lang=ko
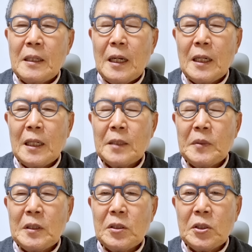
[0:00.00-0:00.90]

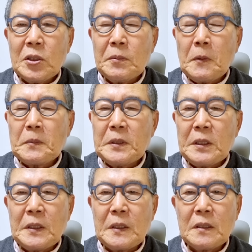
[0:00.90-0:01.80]
하나님이
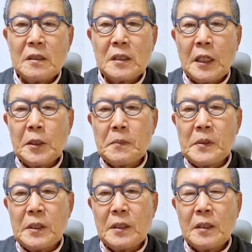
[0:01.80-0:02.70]
뜬금없이
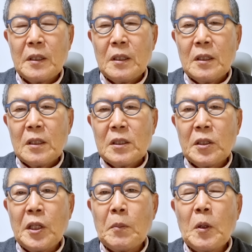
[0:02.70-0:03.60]
느닷없이
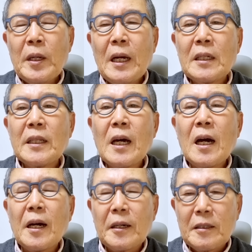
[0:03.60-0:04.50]
그건 내 목회 아니다